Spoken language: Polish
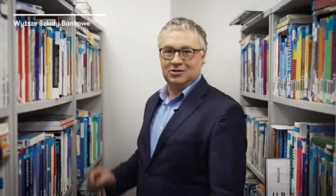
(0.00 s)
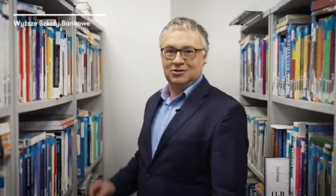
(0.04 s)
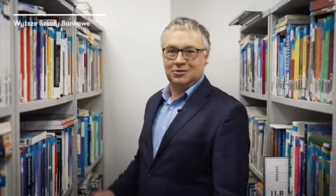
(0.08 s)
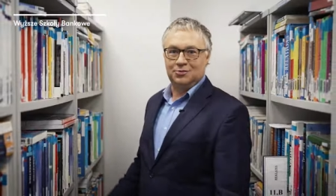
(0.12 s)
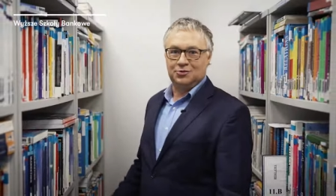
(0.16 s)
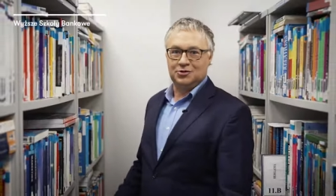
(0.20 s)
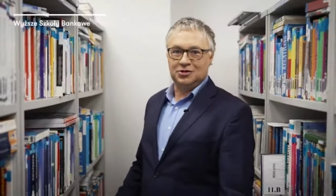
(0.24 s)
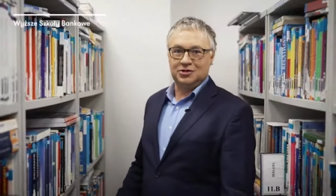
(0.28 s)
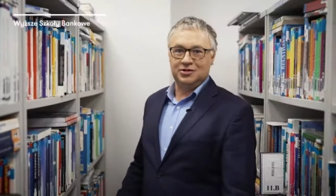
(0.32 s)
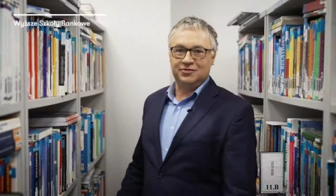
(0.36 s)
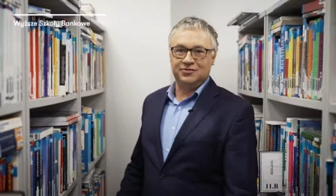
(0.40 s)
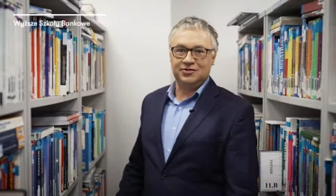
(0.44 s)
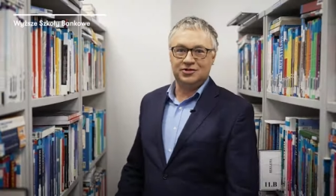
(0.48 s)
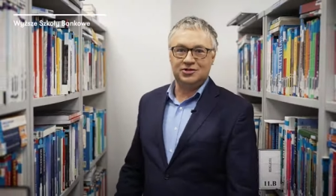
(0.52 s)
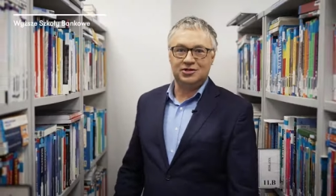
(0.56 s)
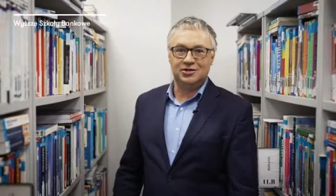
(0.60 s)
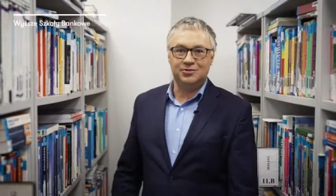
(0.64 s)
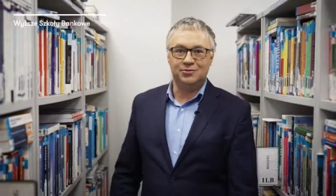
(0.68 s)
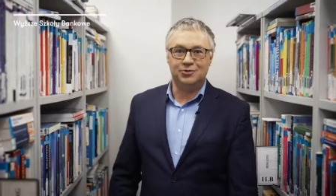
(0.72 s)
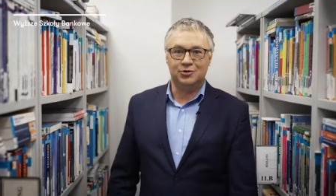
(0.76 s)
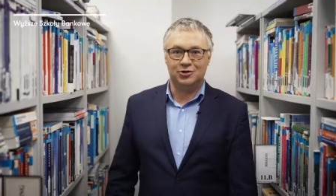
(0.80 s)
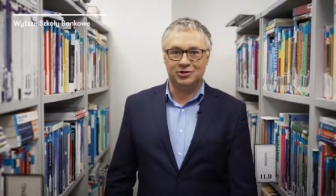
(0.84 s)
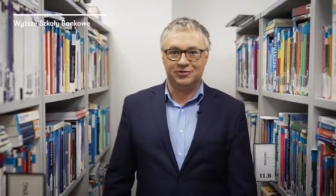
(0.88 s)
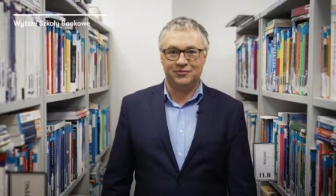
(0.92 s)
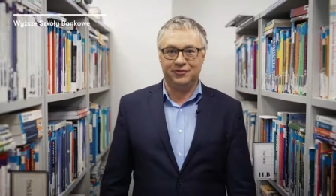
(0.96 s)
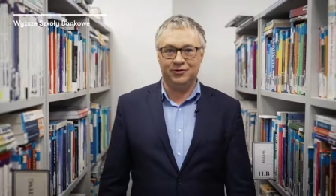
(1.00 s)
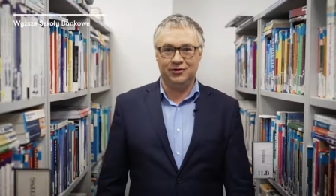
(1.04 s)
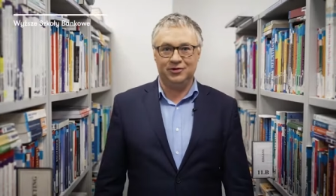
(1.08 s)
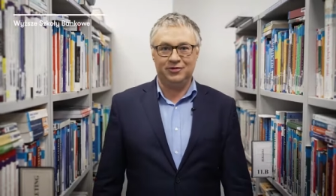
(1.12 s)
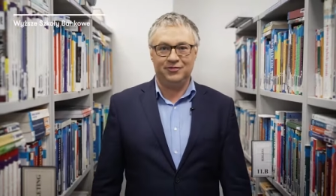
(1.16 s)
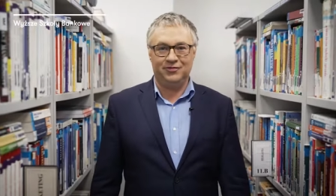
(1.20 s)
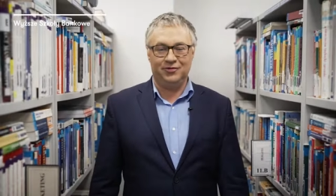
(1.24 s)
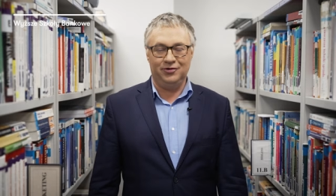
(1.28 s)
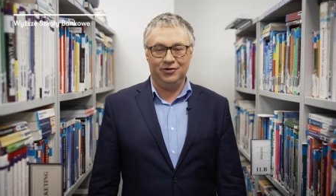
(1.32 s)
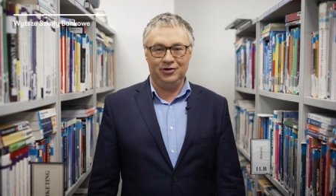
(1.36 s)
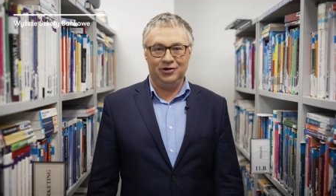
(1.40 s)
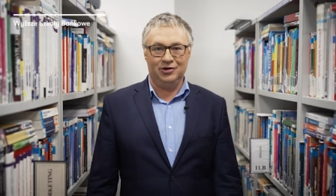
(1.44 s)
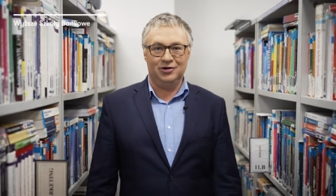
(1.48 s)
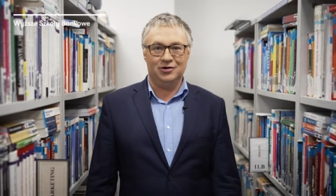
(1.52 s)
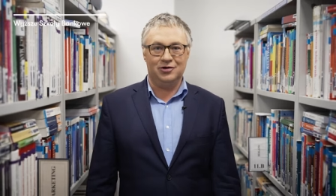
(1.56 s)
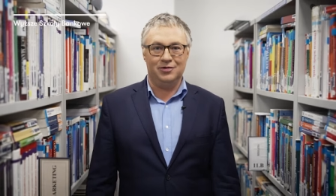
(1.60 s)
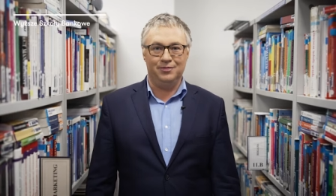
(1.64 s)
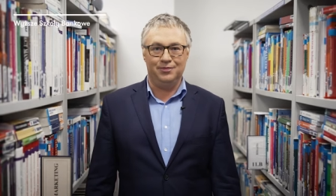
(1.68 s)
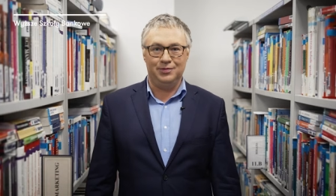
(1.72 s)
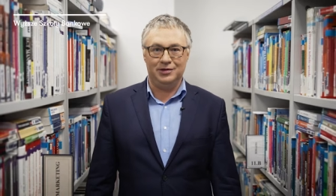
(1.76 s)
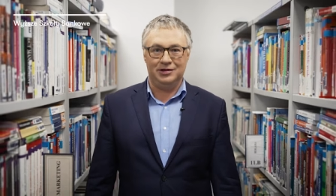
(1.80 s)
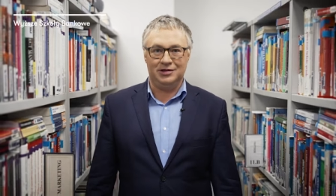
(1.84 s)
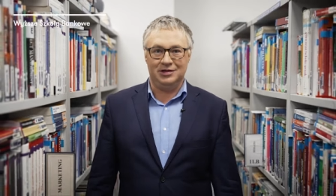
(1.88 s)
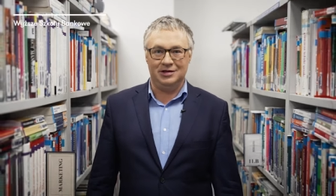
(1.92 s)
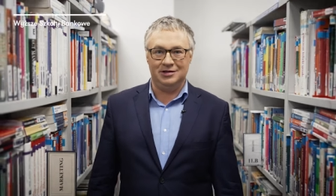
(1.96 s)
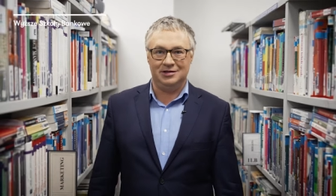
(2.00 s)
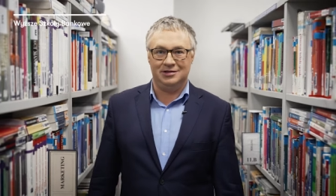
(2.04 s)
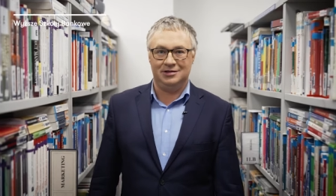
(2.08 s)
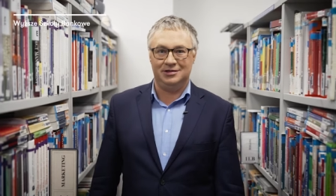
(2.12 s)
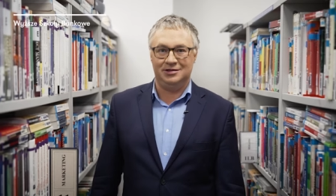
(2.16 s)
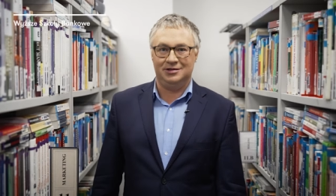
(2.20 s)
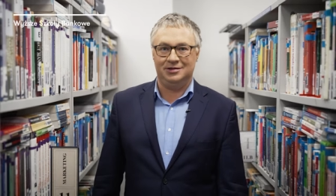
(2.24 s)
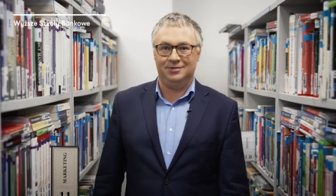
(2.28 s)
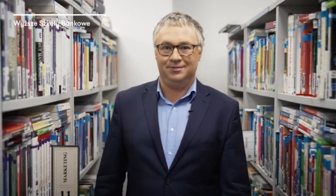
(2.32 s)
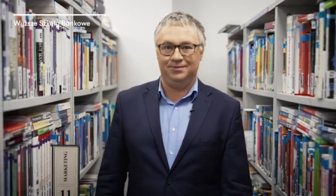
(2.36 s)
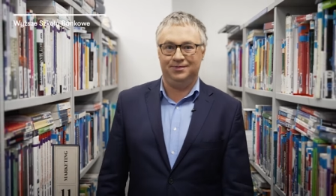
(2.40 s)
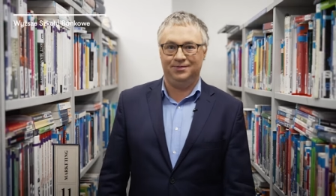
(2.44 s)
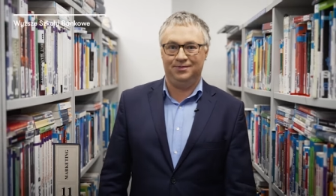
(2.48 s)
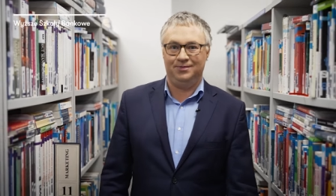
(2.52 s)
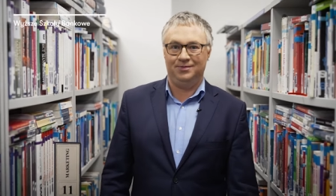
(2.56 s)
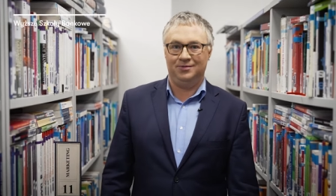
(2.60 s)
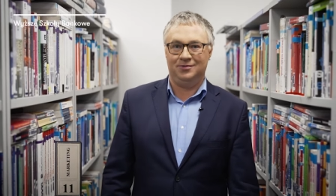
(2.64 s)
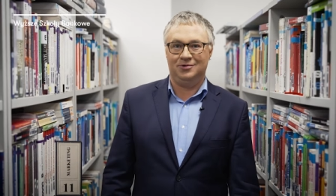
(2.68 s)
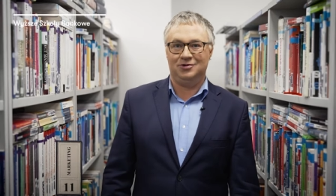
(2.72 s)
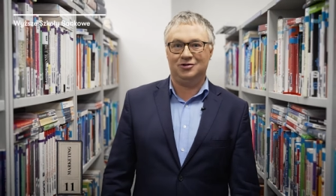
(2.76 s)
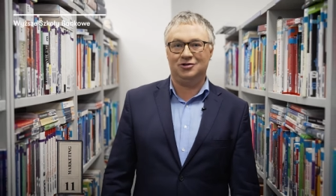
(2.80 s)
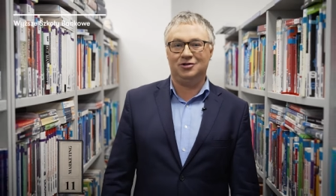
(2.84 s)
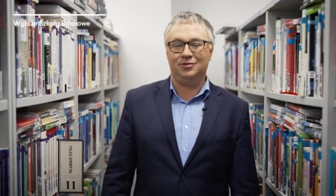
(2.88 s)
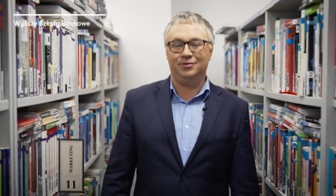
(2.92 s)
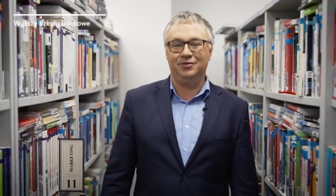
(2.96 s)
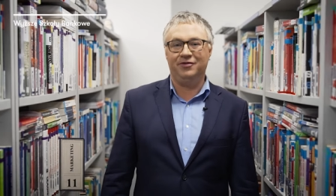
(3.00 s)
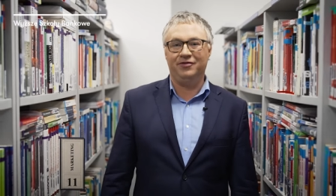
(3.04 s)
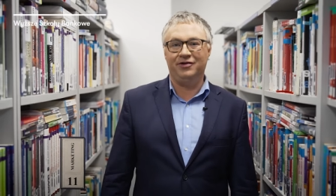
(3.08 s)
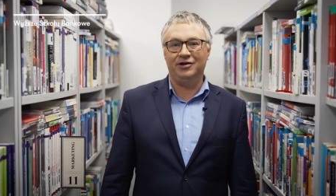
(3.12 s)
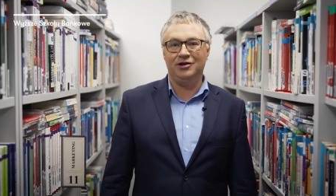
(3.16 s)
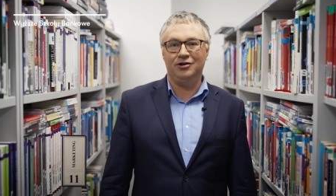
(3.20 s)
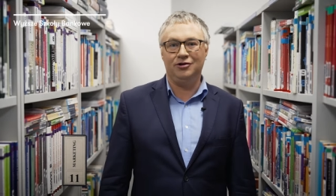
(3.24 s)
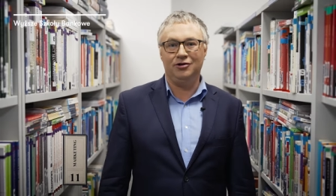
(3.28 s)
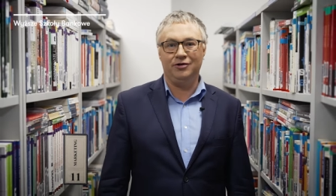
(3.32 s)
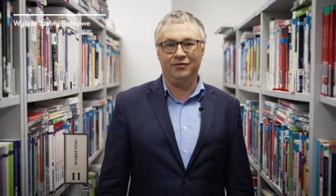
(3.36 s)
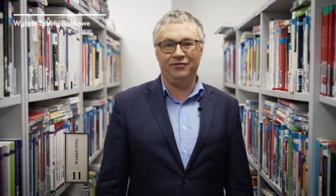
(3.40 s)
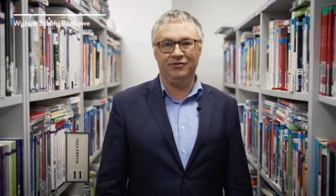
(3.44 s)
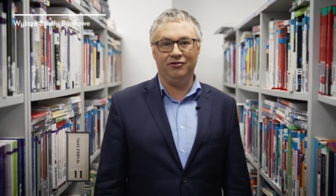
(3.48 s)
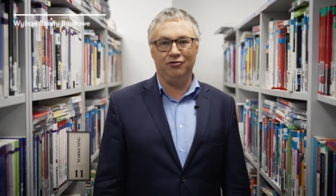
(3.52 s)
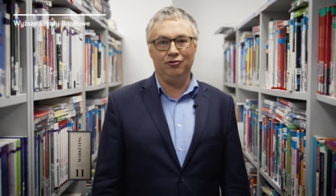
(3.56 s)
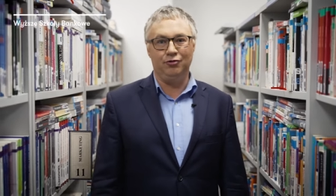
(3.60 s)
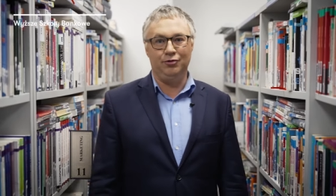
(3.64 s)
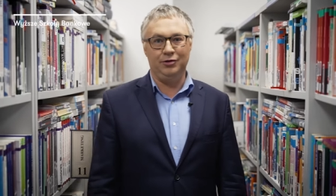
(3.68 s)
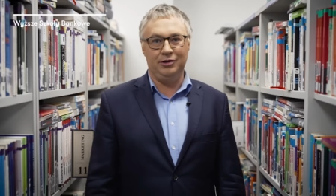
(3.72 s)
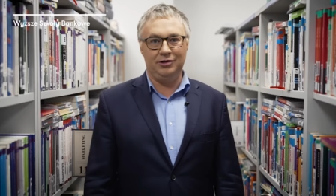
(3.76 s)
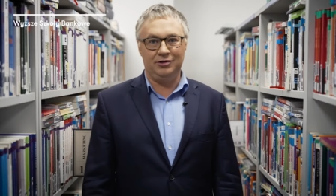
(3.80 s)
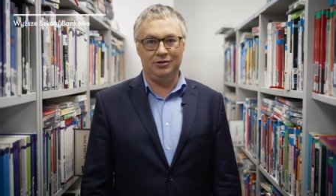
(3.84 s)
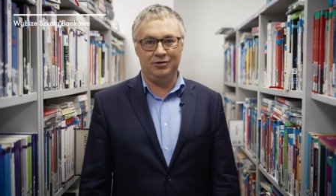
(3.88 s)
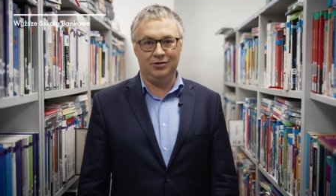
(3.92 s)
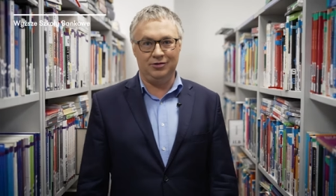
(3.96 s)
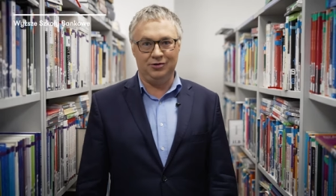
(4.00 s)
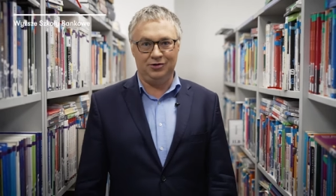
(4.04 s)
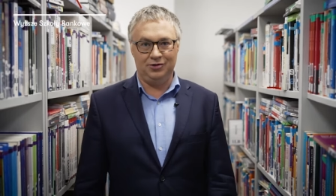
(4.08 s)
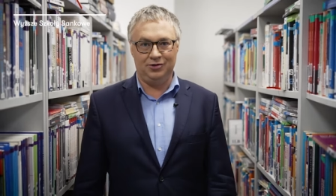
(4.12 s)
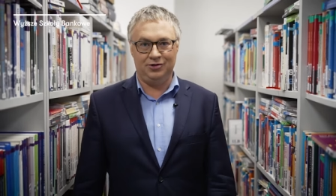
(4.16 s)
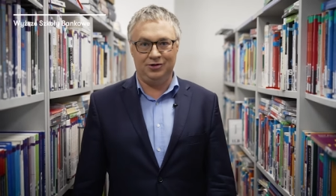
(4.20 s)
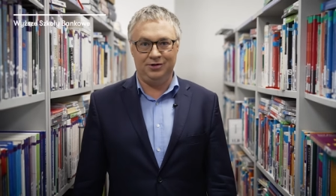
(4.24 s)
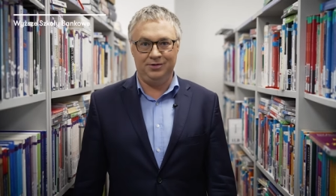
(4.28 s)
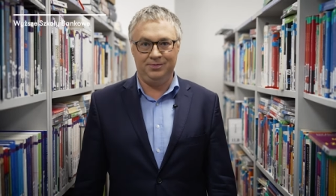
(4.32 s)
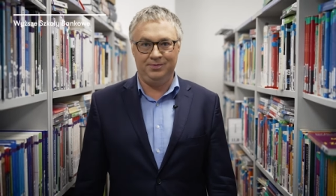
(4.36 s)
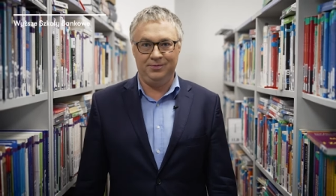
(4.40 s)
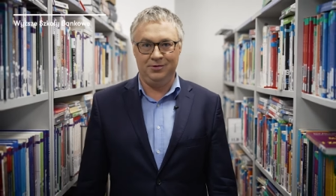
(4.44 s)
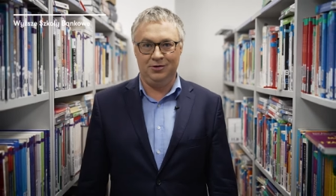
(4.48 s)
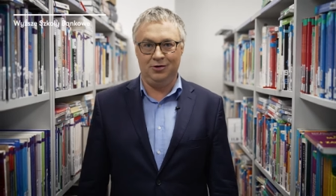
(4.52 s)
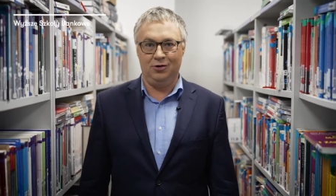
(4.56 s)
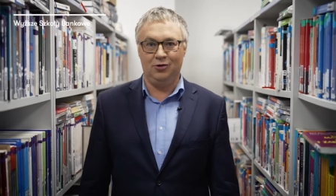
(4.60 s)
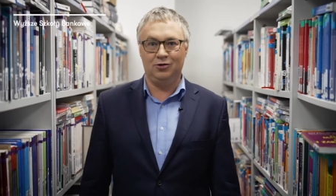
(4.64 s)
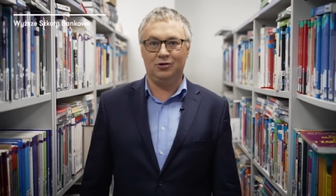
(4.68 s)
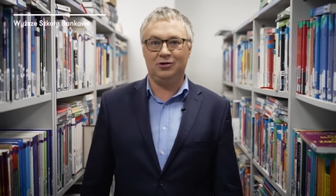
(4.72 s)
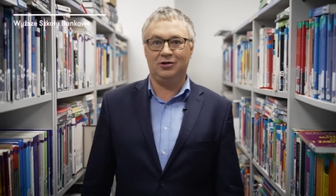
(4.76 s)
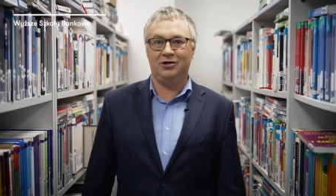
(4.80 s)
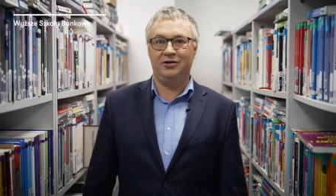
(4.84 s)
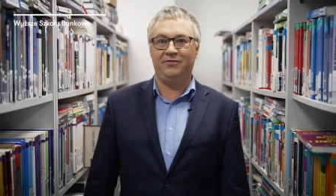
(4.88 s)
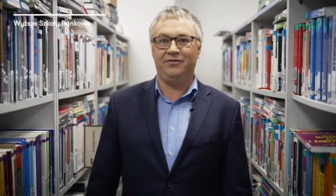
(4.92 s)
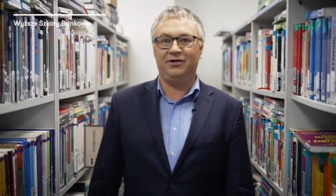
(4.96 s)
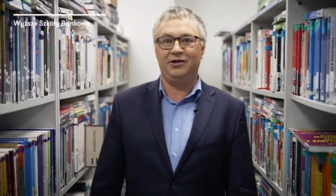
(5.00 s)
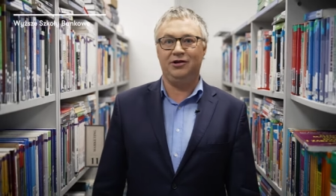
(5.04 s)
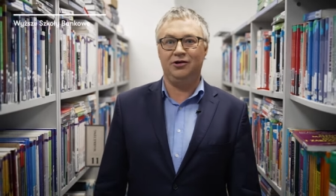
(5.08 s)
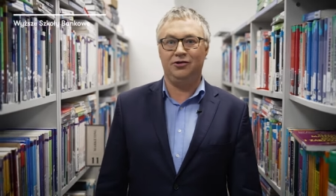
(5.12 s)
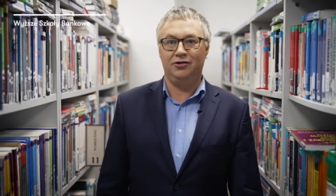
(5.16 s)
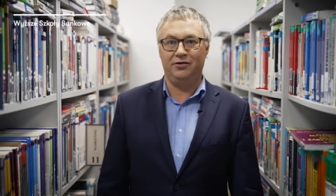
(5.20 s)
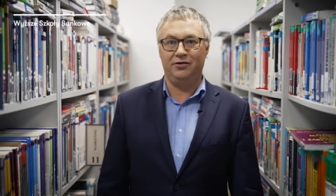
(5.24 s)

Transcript: to przede wszystkim rozwój Twoich kompetencji, zdobywanie nowych umiejętności, odkrywanie